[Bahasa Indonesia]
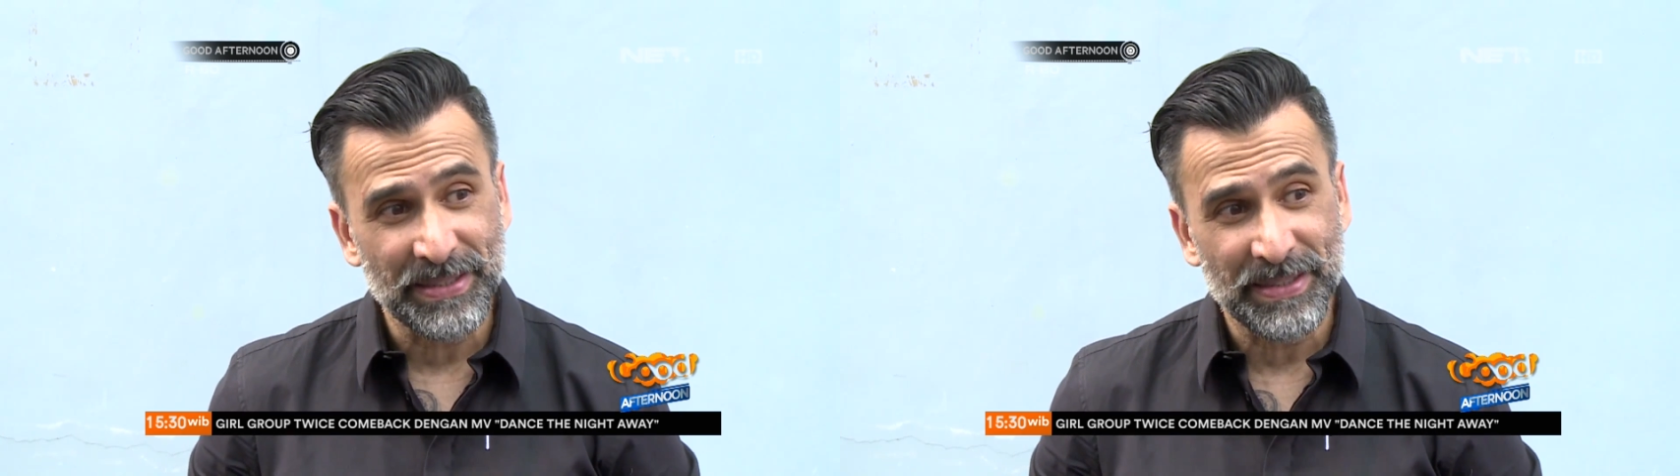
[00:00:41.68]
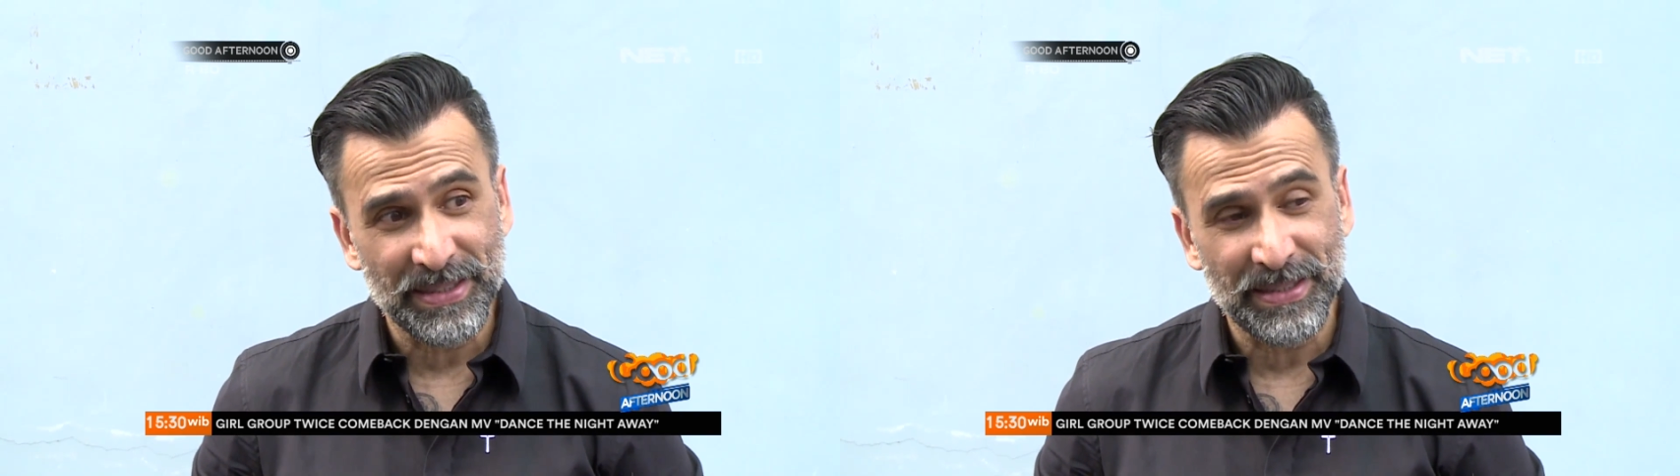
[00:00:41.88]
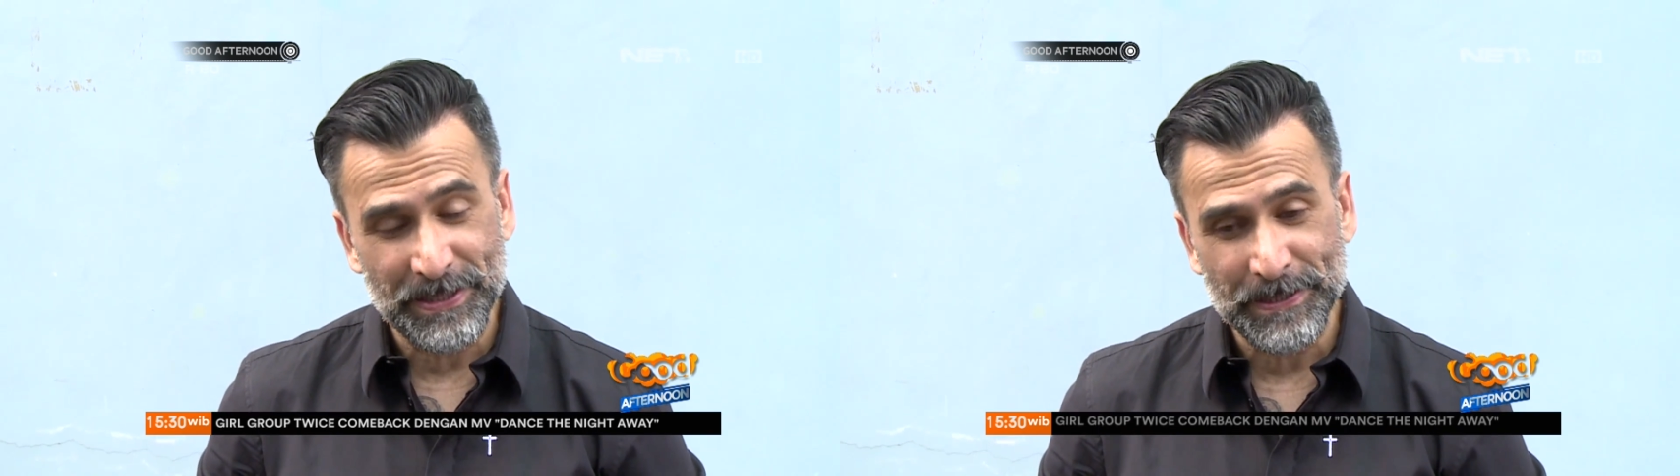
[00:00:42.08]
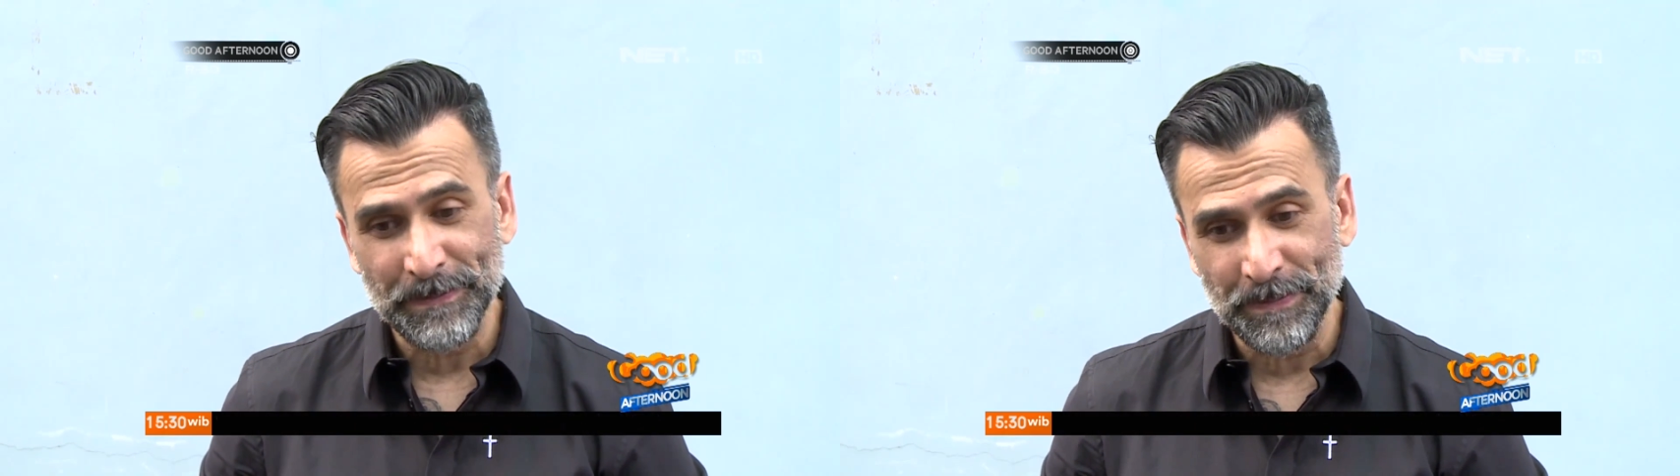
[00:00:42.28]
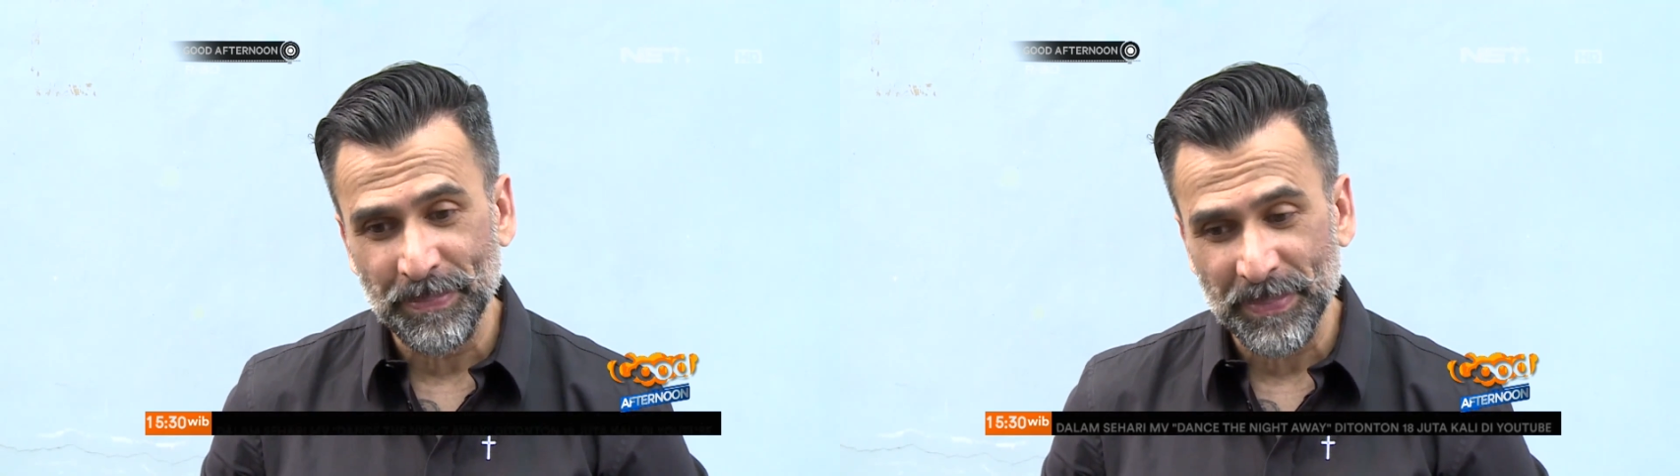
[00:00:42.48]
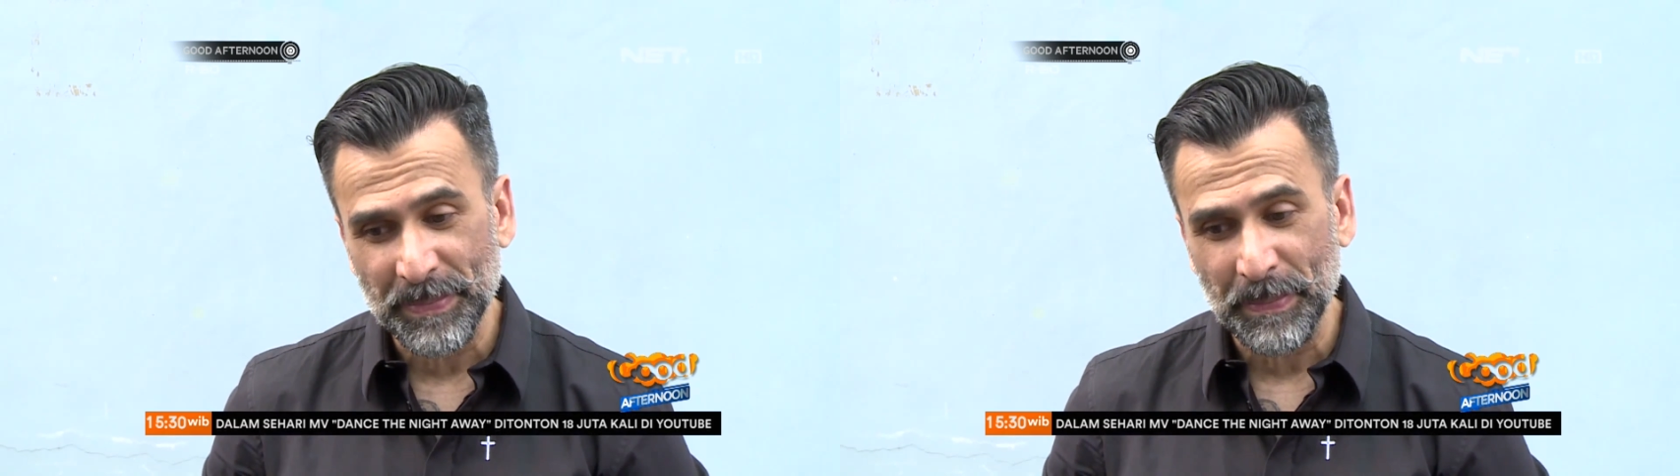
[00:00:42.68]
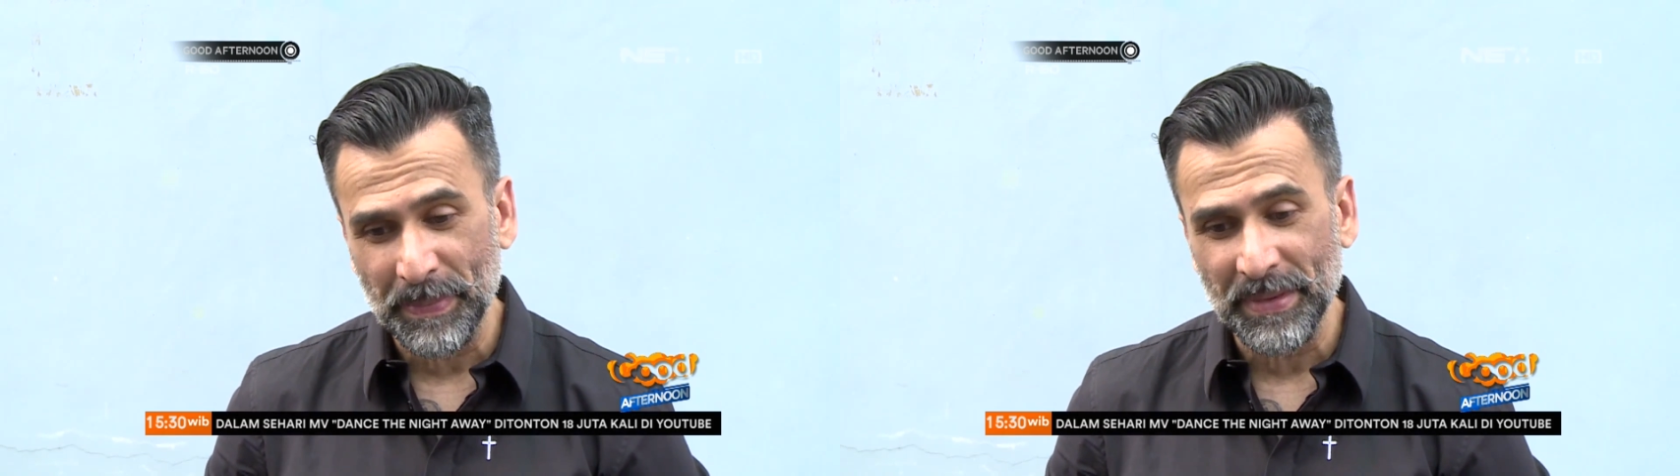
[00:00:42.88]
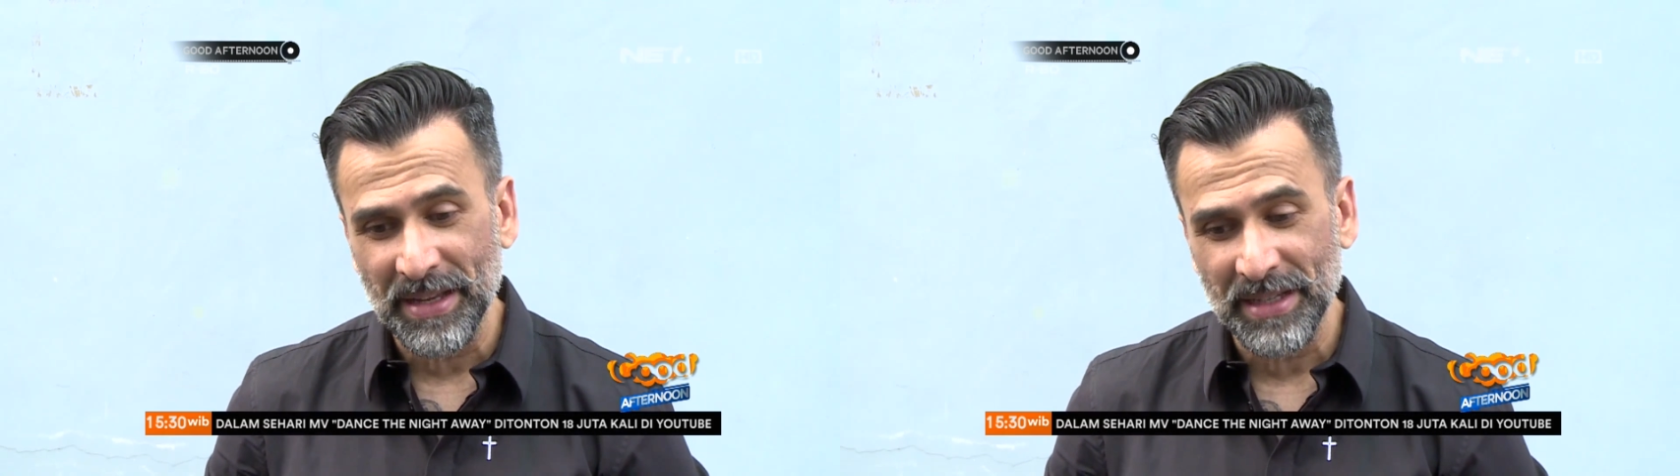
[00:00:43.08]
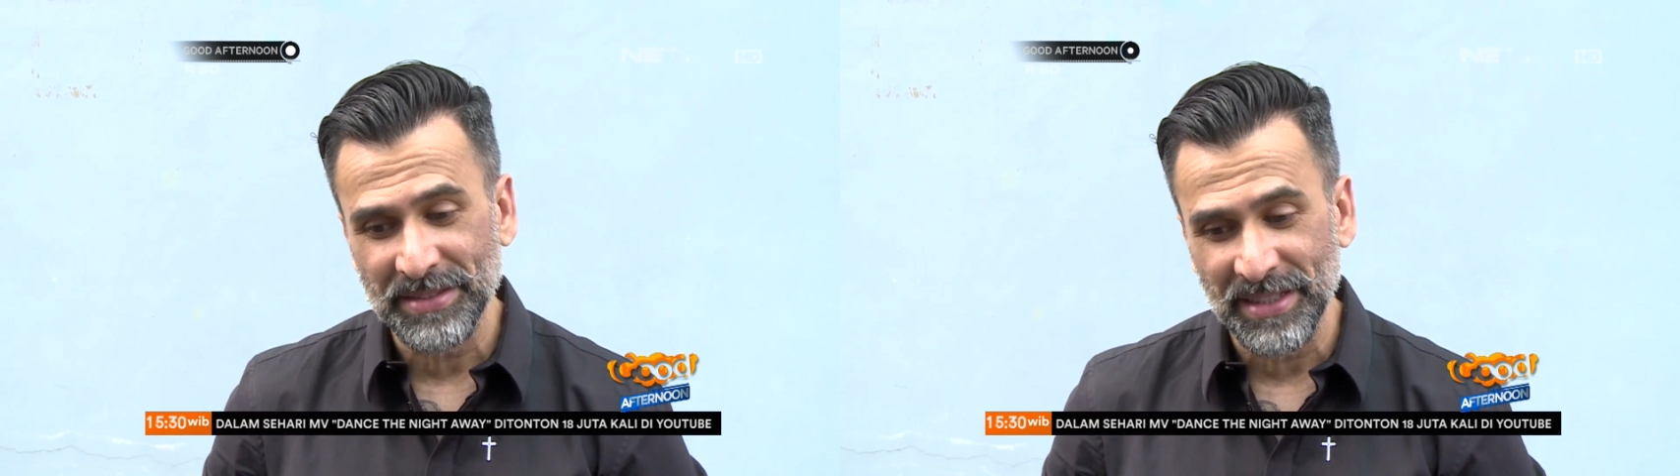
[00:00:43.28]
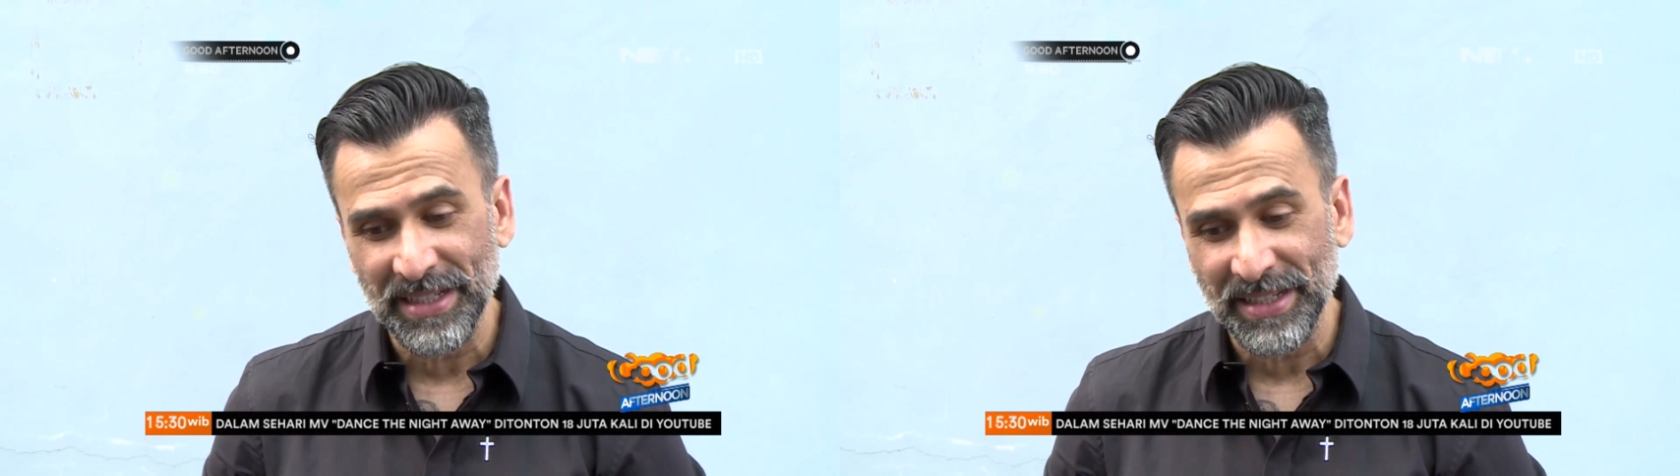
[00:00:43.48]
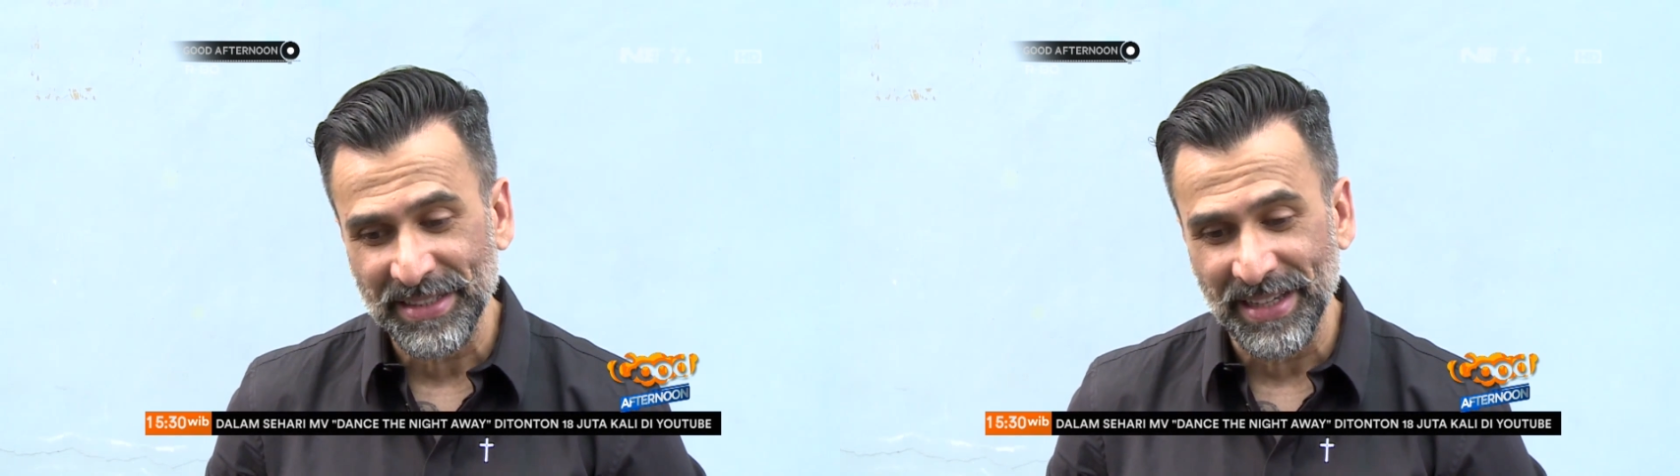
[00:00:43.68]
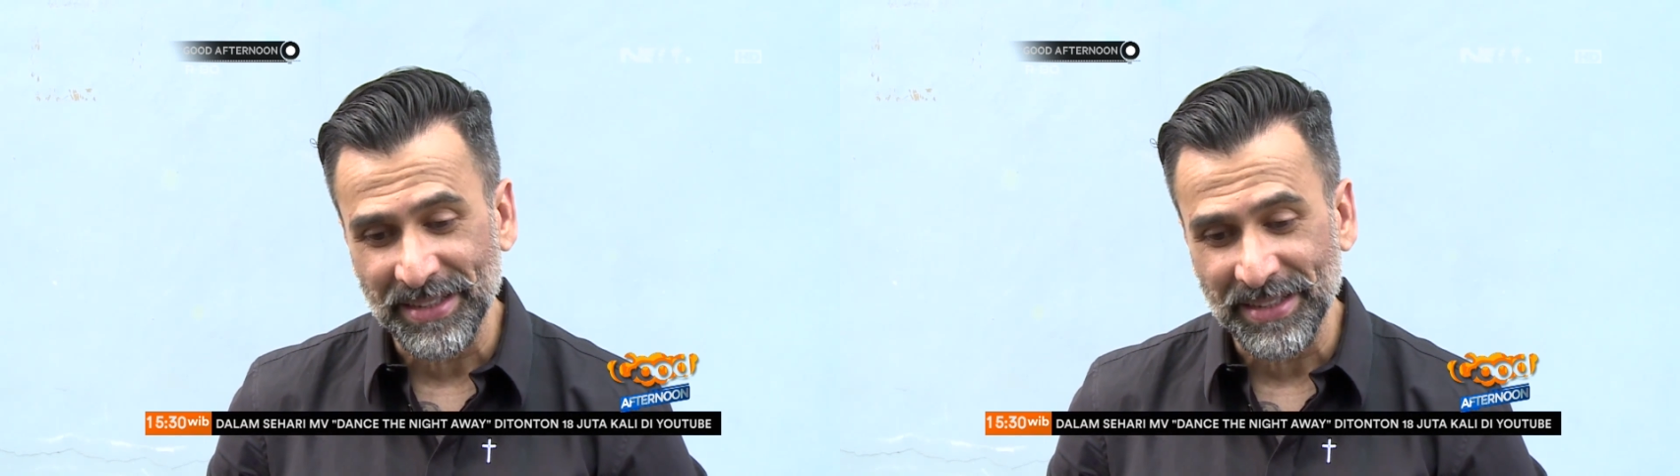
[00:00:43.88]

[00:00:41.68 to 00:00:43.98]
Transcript: uh, hasil karya